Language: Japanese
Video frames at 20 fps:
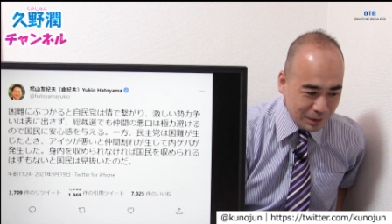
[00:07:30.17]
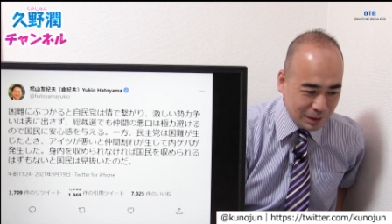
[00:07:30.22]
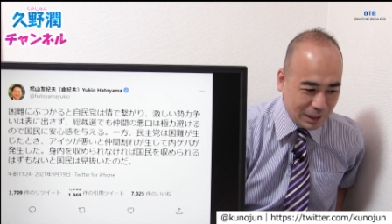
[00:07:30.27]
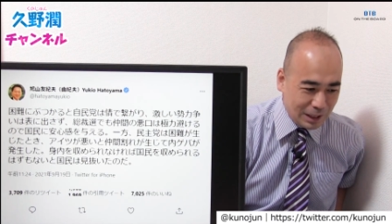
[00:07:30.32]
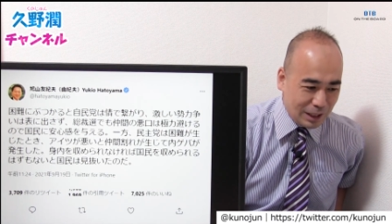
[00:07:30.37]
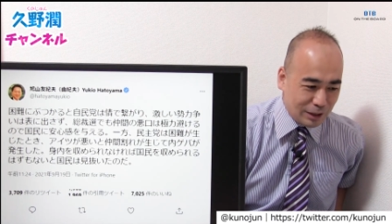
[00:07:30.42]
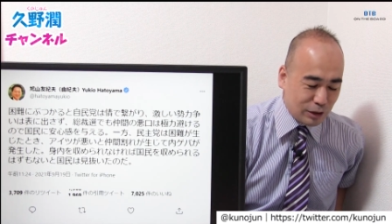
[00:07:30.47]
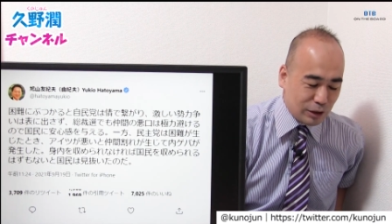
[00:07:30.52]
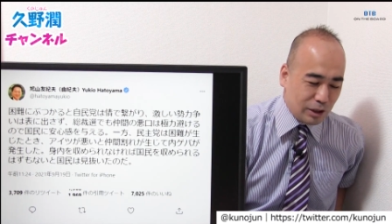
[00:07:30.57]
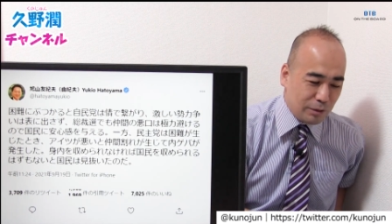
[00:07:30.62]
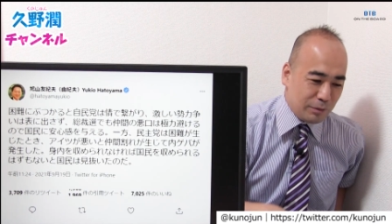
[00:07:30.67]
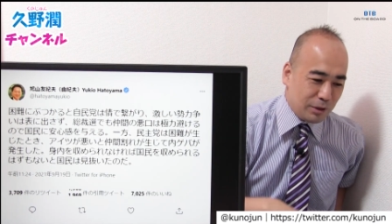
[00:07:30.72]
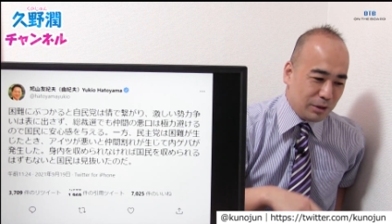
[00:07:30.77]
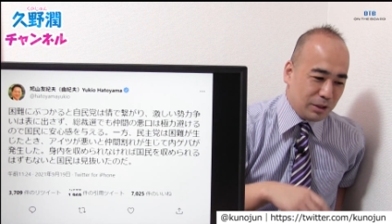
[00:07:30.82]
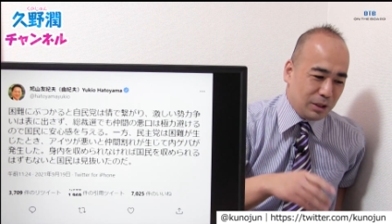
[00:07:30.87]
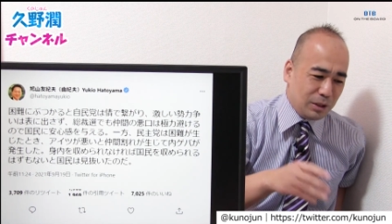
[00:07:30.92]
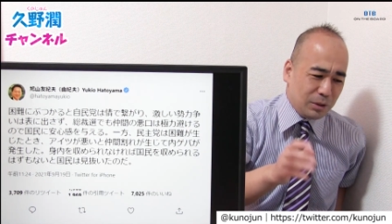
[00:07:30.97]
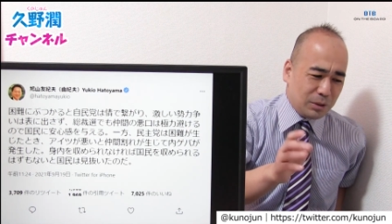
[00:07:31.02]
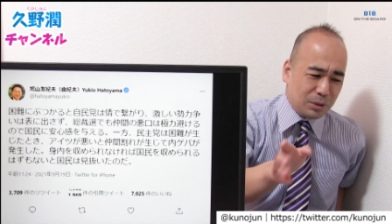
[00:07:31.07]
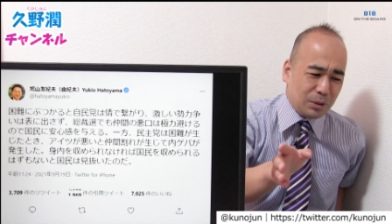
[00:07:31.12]
で、鳩山
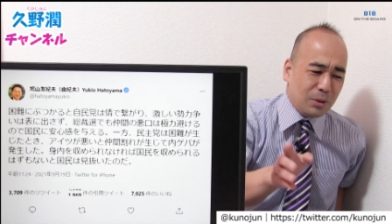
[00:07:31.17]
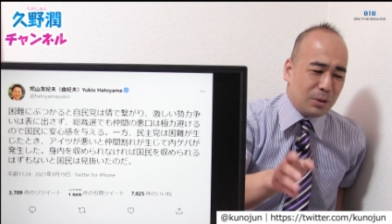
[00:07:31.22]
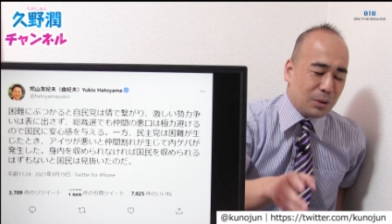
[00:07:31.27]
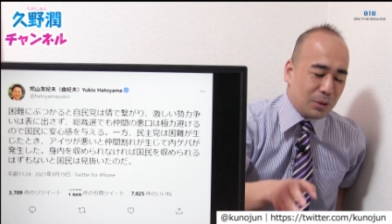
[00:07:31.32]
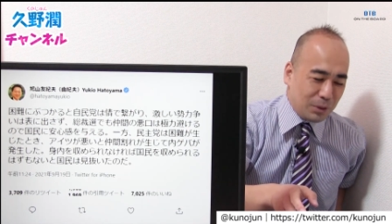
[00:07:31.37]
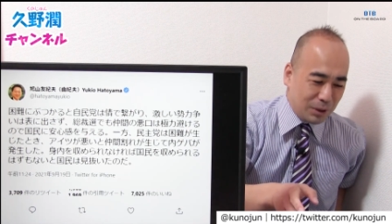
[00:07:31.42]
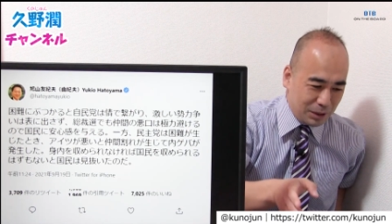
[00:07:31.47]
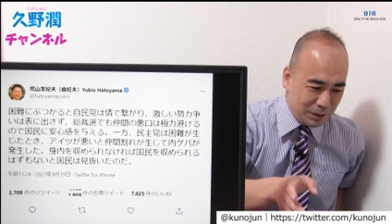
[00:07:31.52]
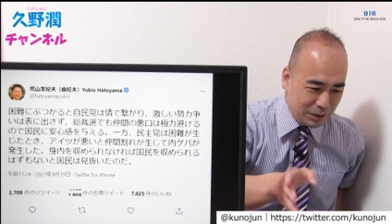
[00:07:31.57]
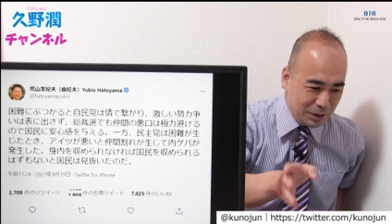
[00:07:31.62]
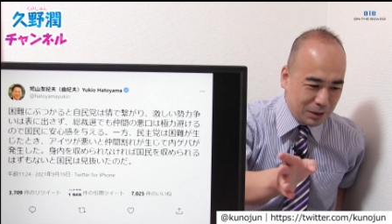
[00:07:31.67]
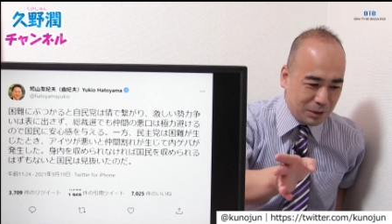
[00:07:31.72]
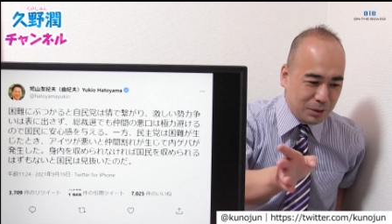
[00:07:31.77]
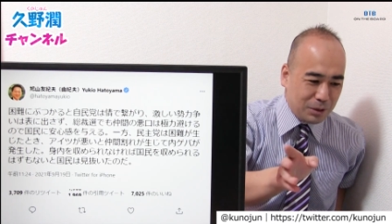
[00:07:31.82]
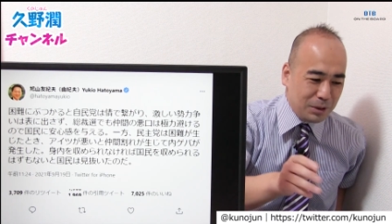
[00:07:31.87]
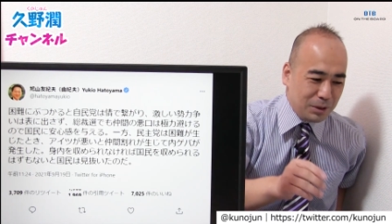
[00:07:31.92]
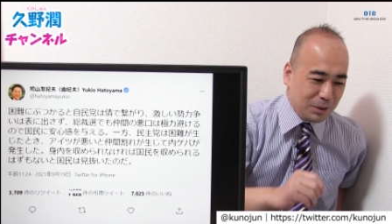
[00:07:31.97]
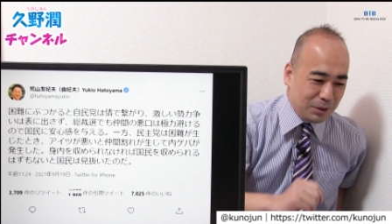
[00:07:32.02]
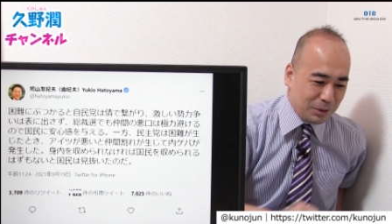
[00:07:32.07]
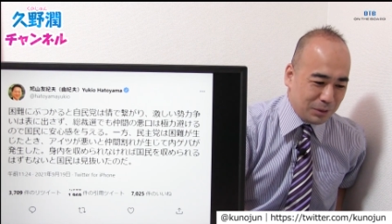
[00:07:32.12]
幸夫棟梁がですね、
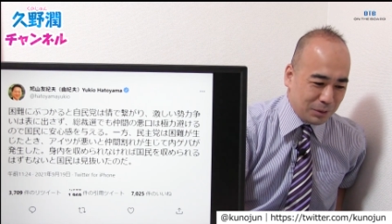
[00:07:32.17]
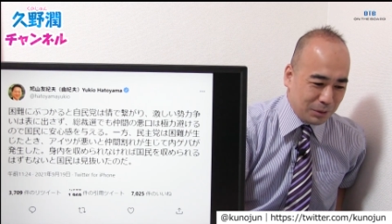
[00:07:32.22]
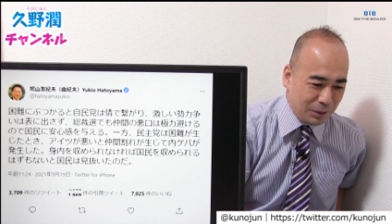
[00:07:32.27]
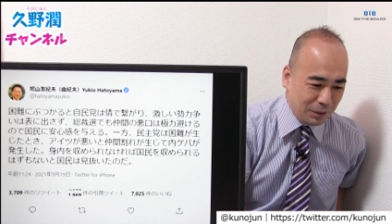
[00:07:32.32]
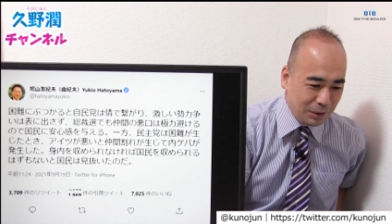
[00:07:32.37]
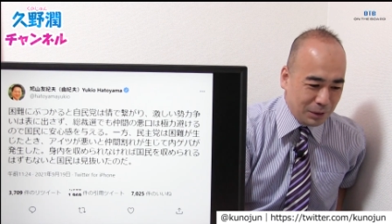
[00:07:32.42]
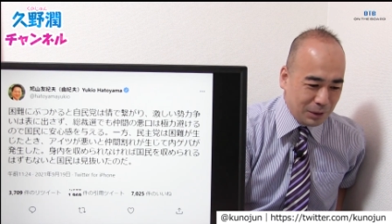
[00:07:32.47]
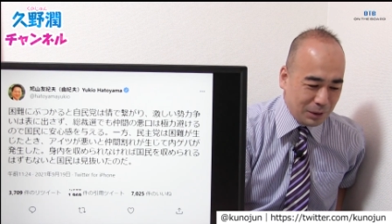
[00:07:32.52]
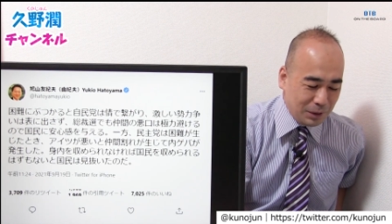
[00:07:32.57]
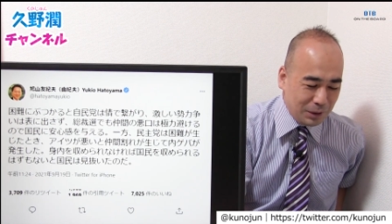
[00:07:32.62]
こういうことを、